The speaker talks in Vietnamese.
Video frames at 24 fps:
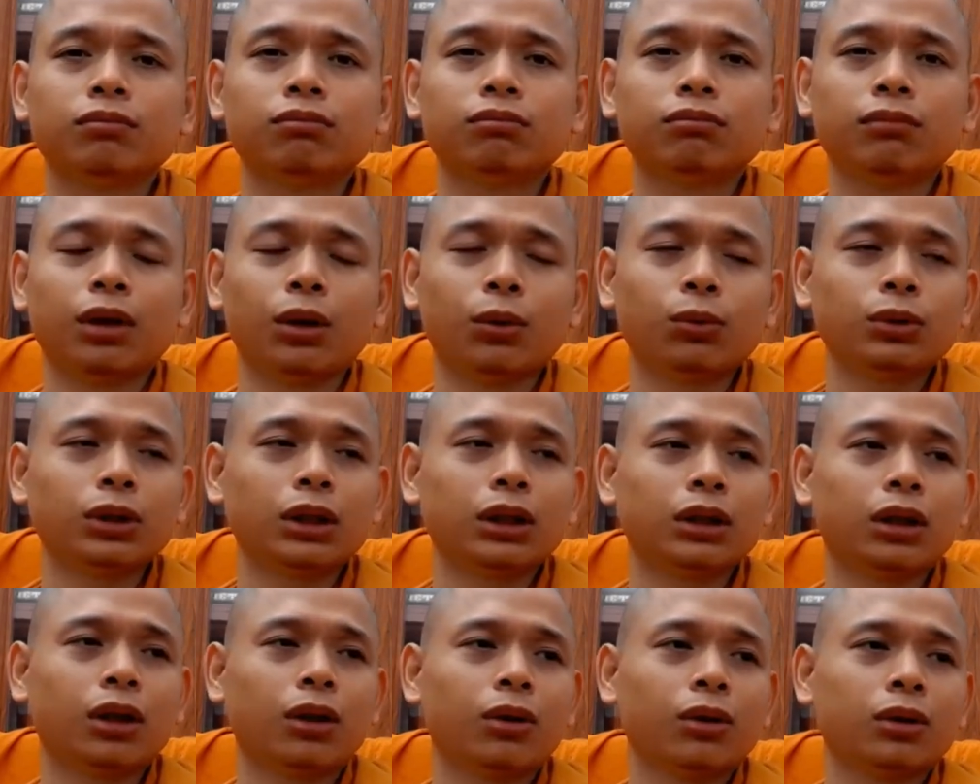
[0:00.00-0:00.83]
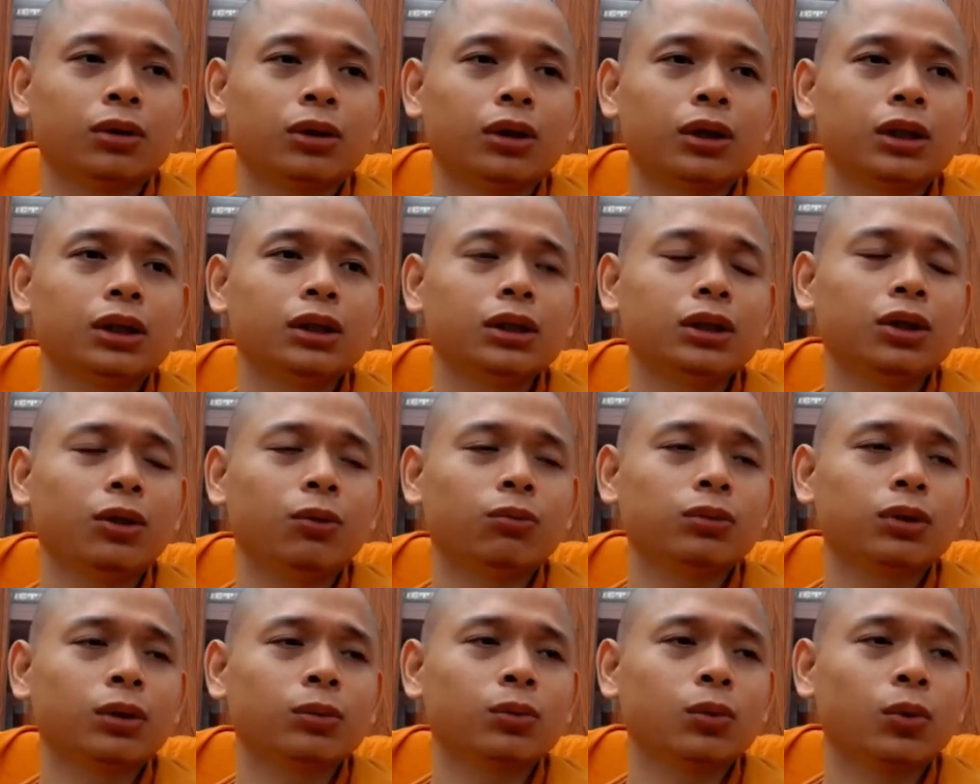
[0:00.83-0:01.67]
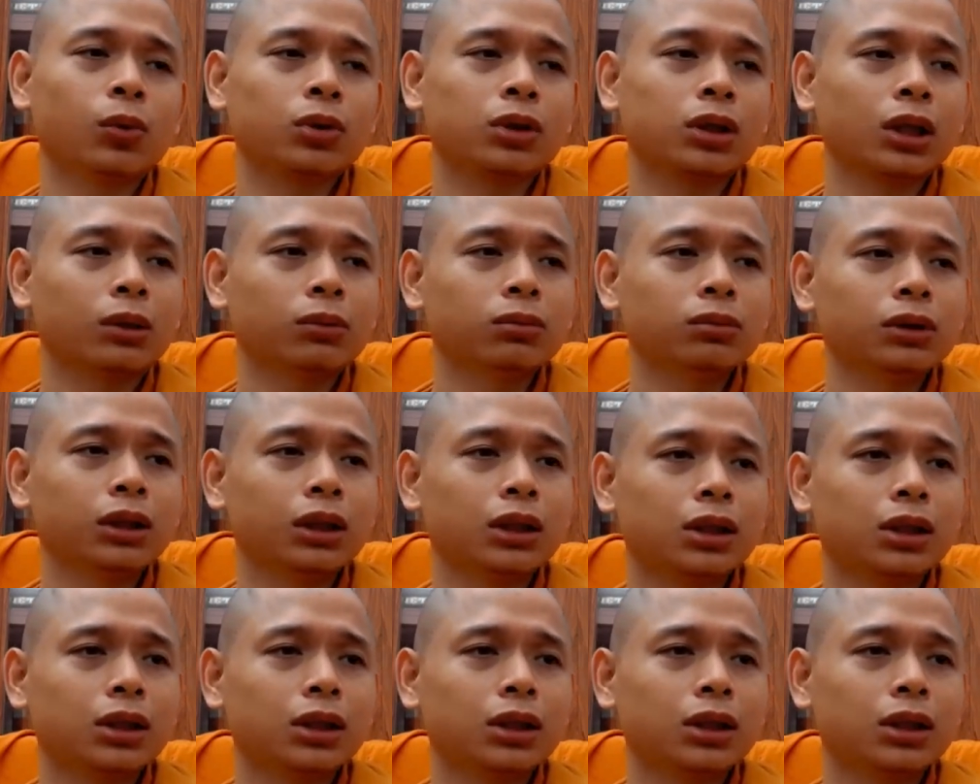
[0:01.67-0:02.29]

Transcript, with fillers: mà quý vị đòi nó ứng dụng trong cuộc sống thì